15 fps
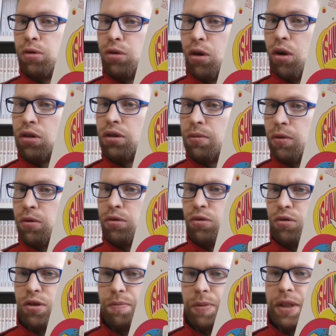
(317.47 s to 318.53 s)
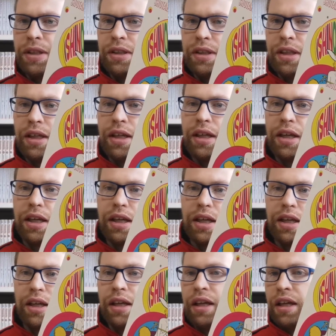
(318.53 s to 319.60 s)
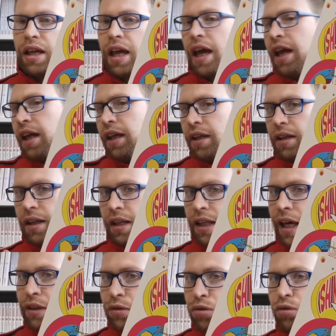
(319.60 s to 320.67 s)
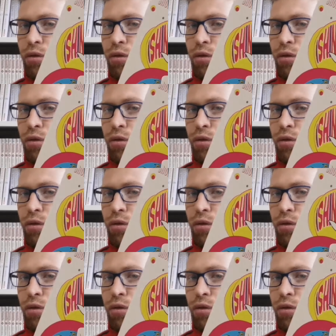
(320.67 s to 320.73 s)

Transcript: molto hot, molto spinte e è adatto